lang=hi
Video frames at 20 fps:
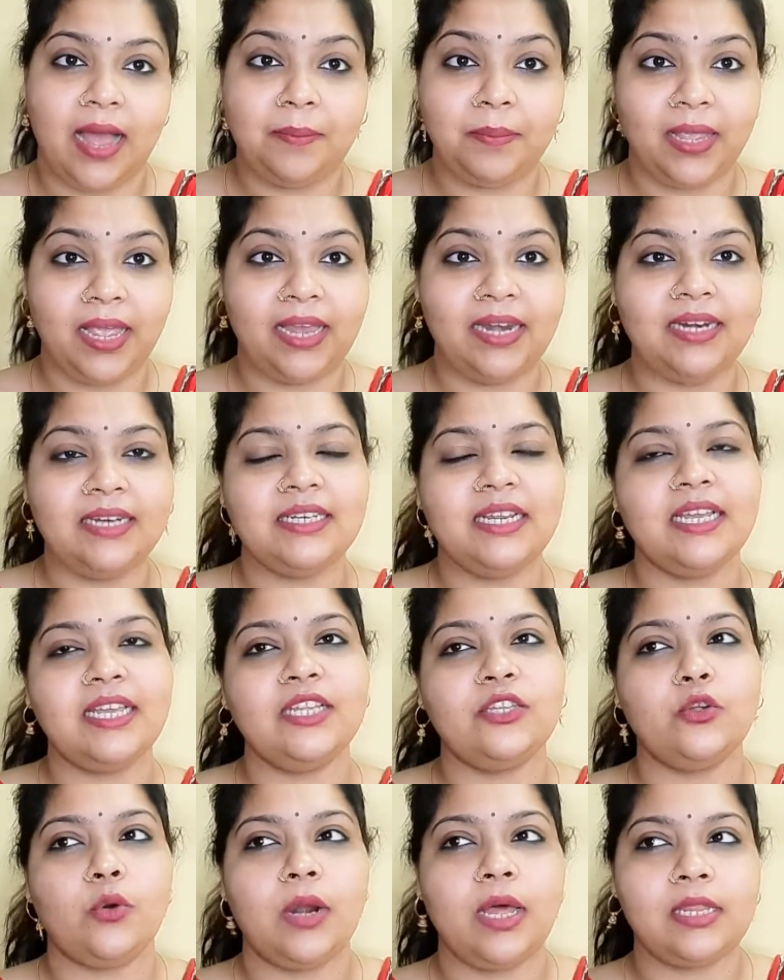आप कह लीजिए
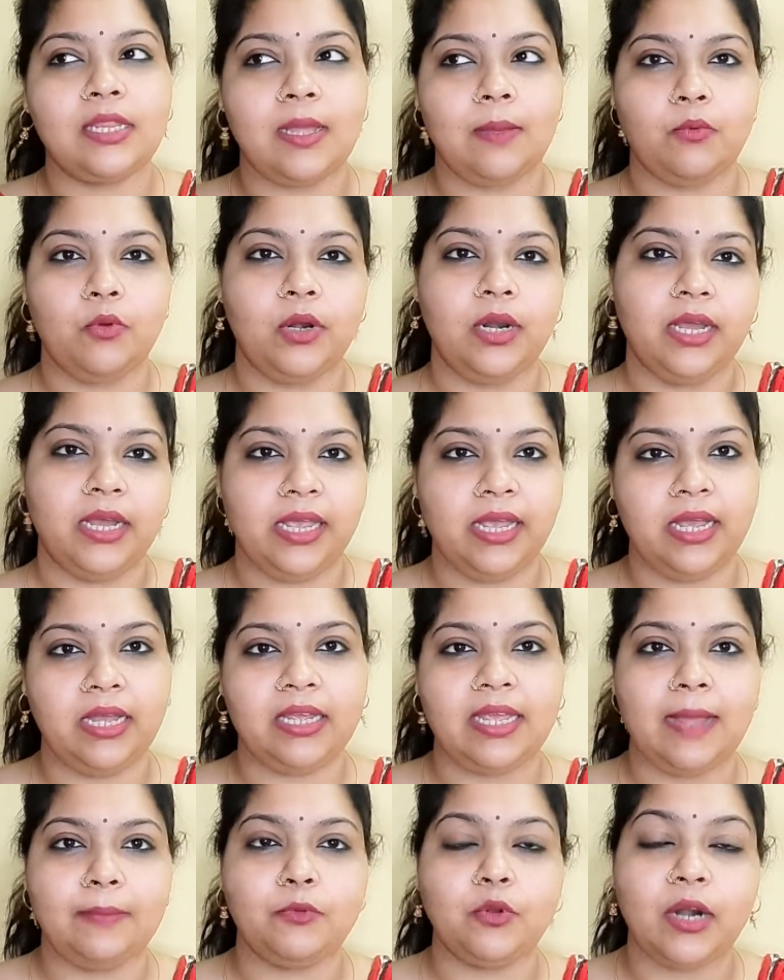कि थोड़ा सा आपको लगेगा
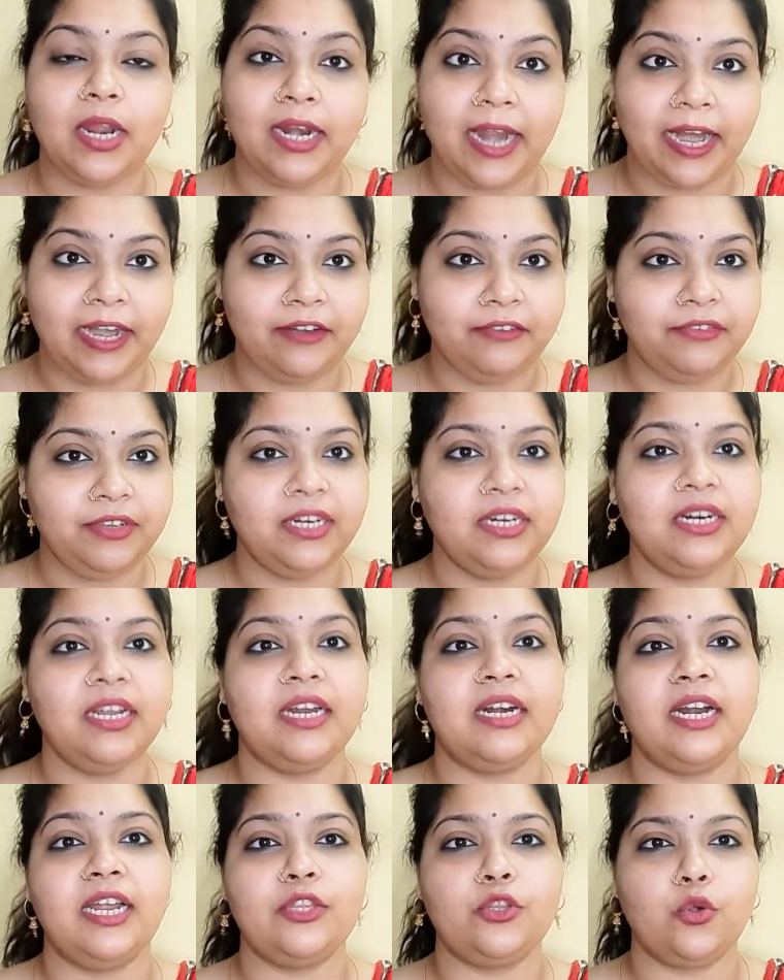कि आप थोड़ा लाइट फील
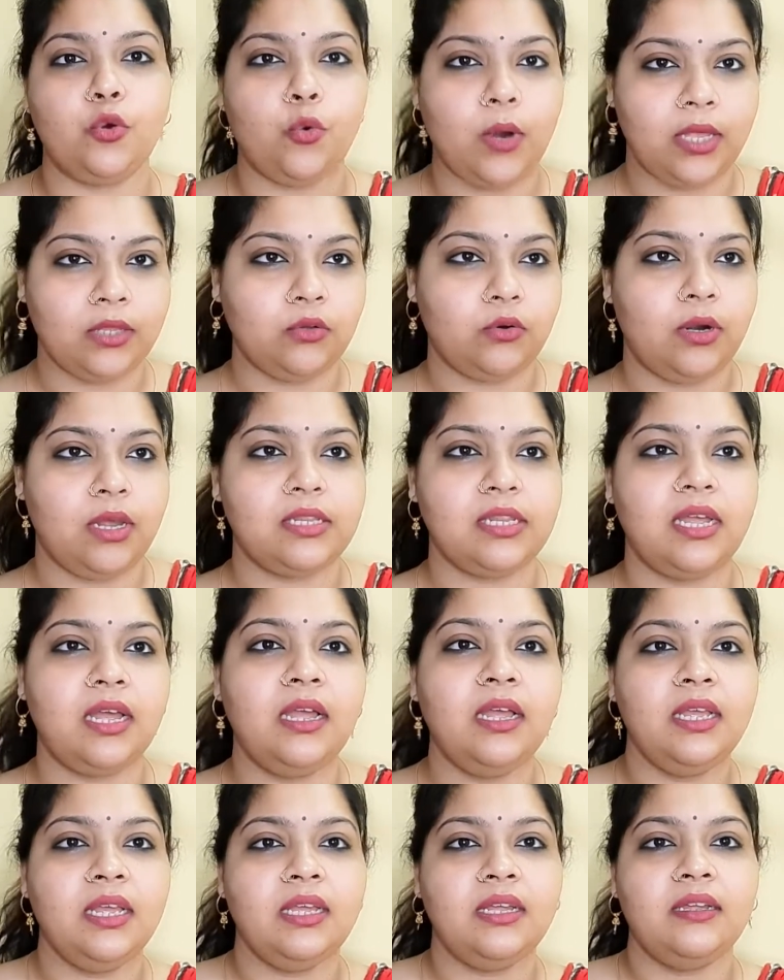कर रहे हैं थोड़ा थोड़ा
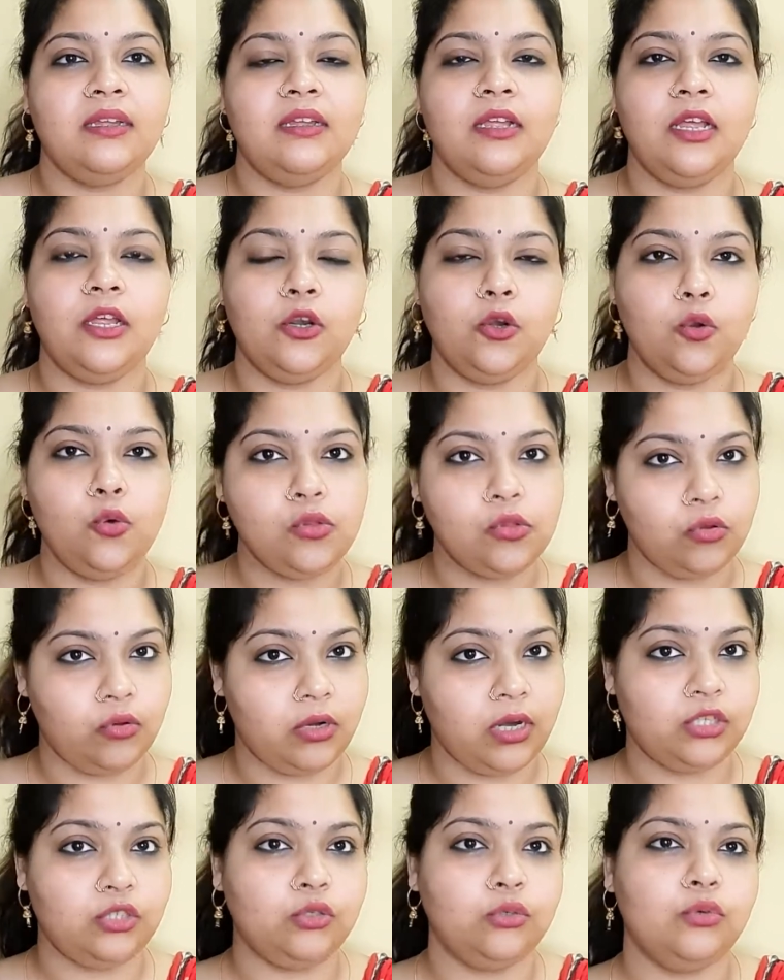सा लूज
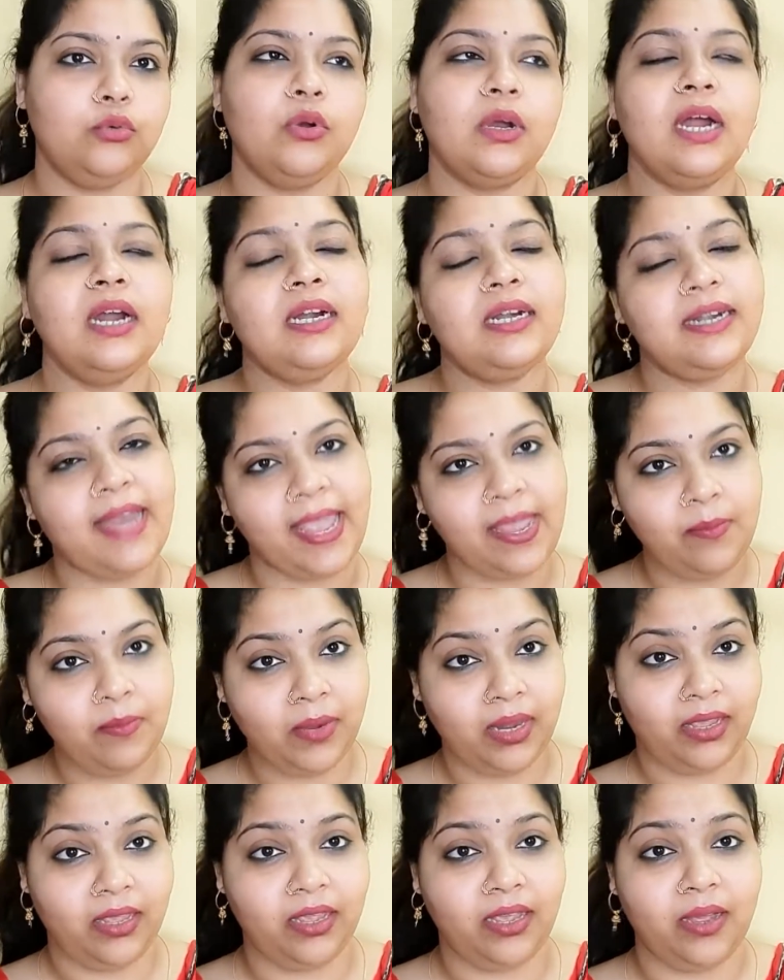होना शुरू होगा
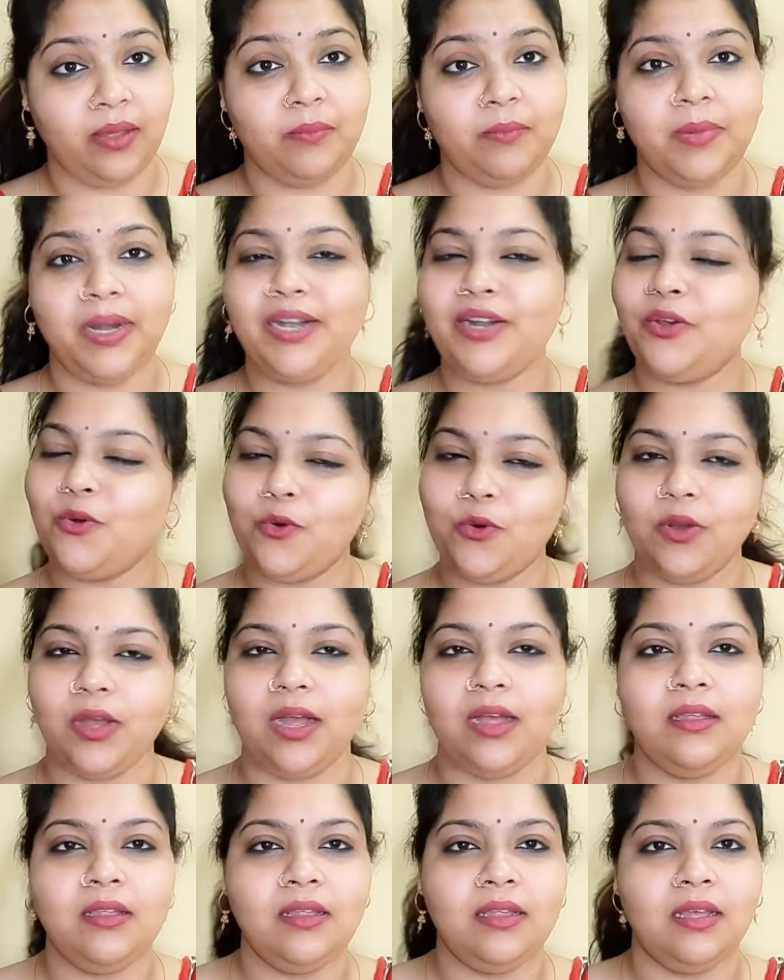टाइम लगेगा बट
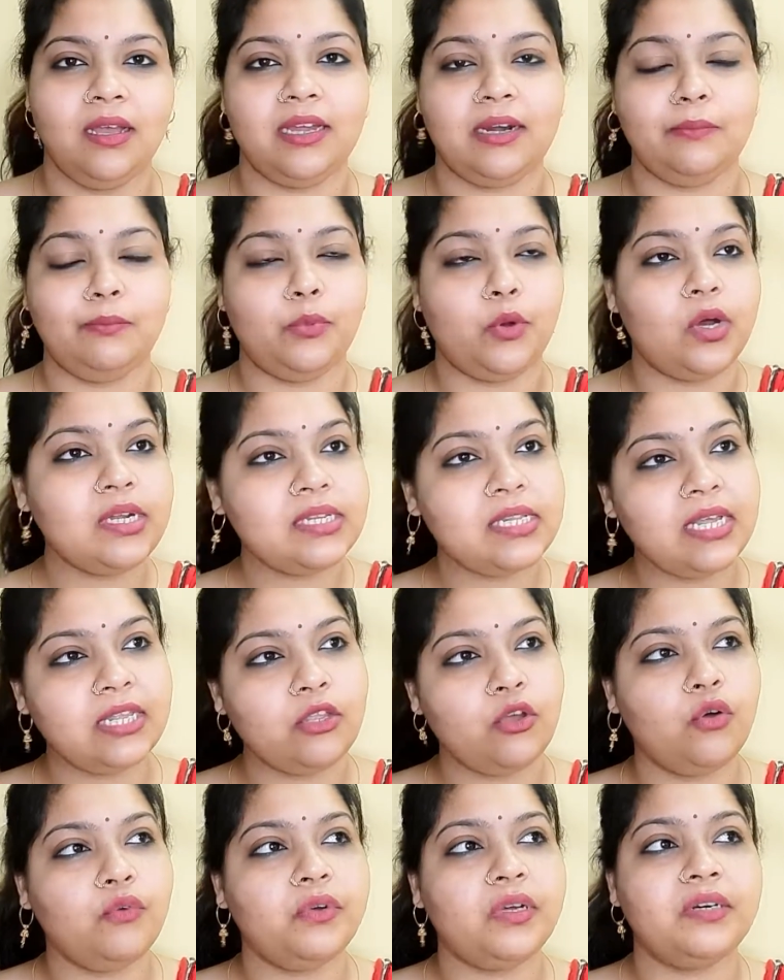होगा अगर बहुत
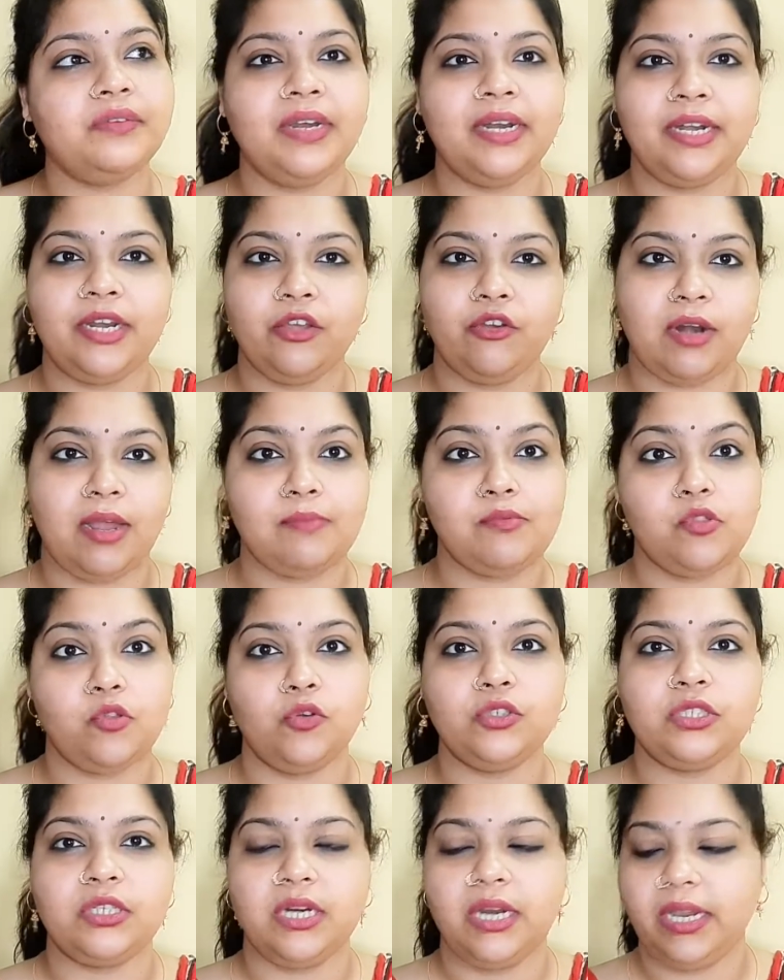ज़्यादा ओवर वेट है और आप
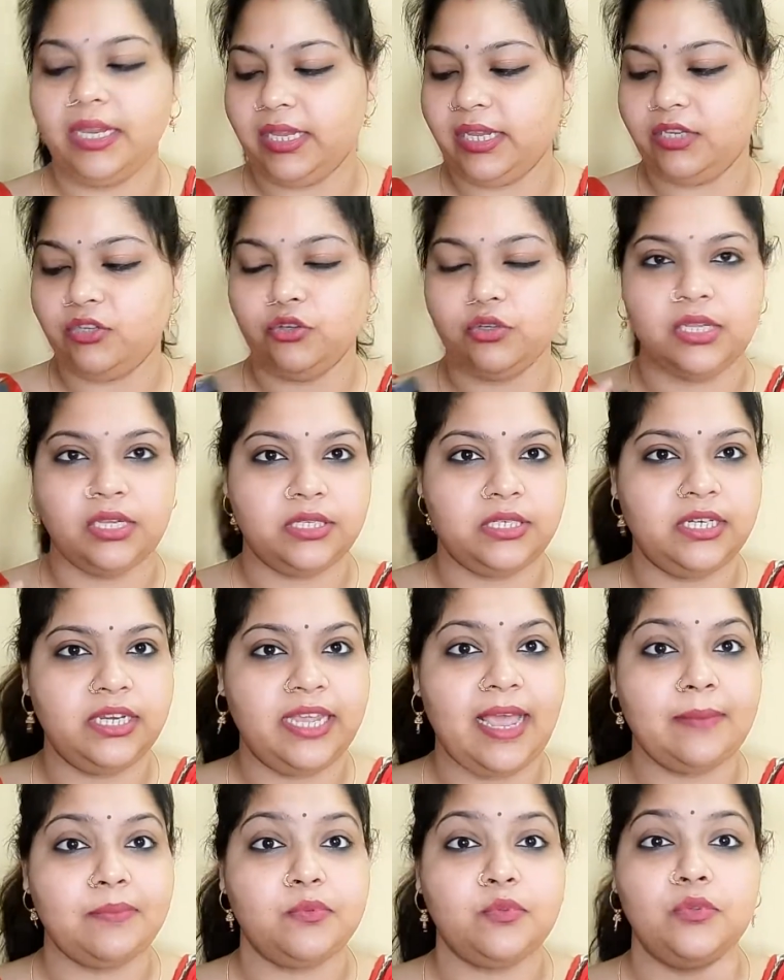सोच रहे हैं कि जो
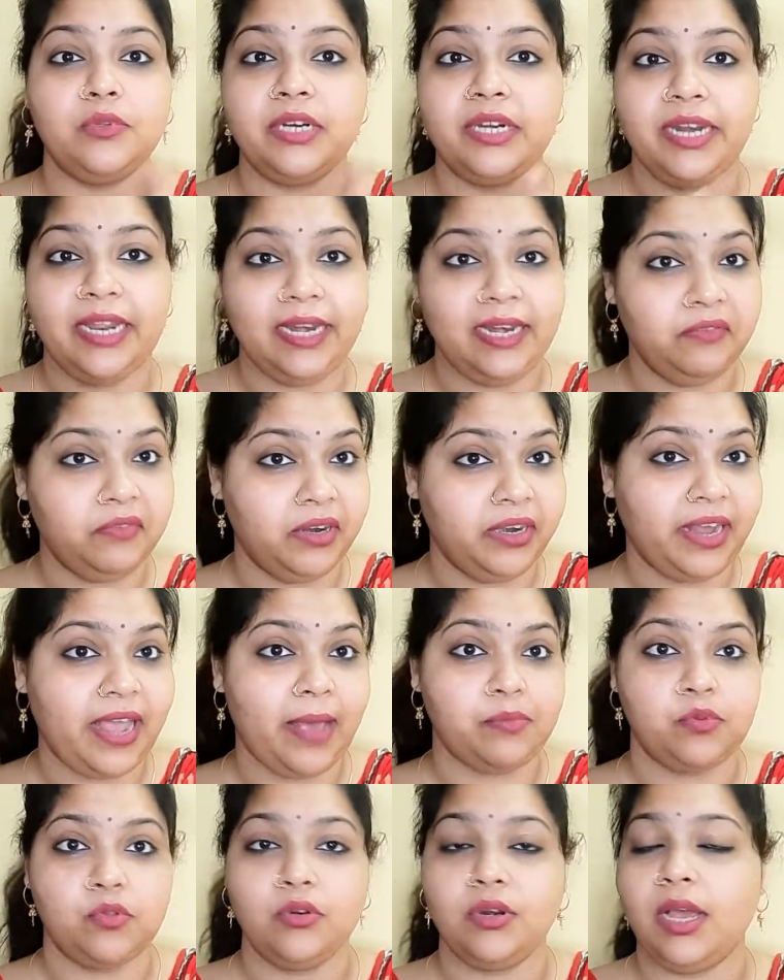60 कैप्सूल से डेली वन
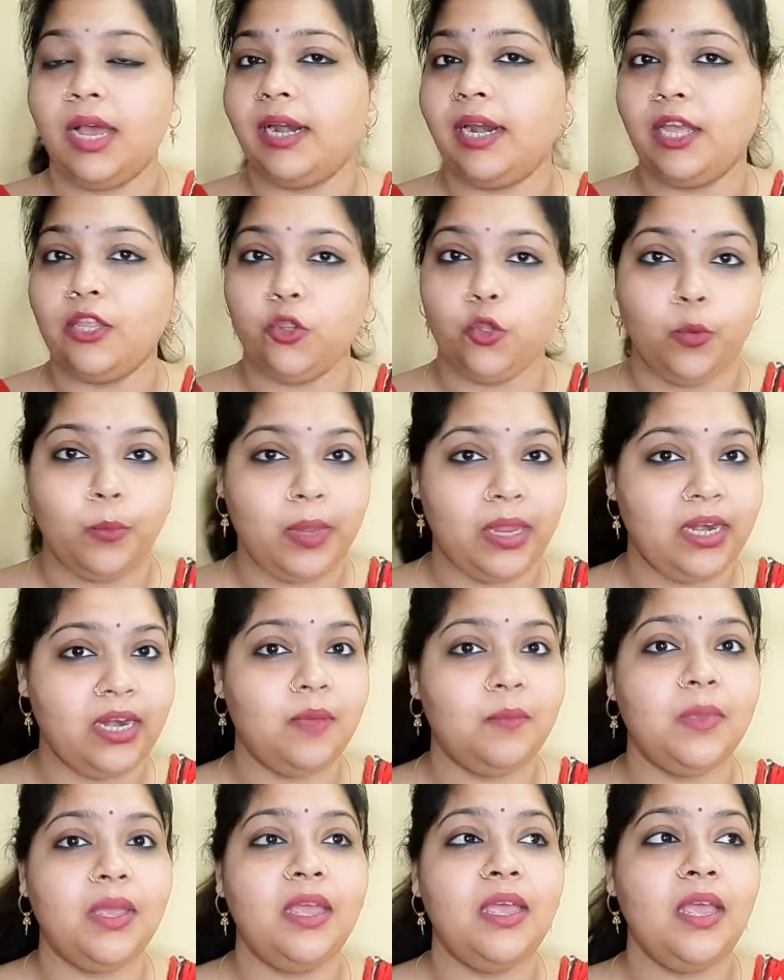कैप्सूल खाना है दो
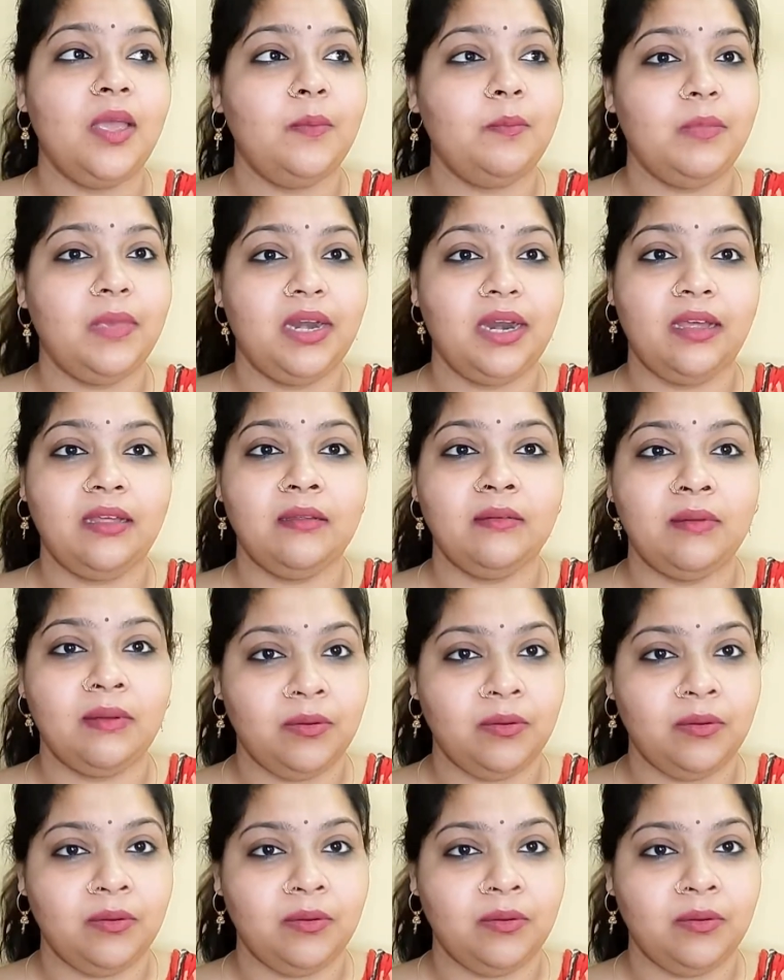महीने में मेरा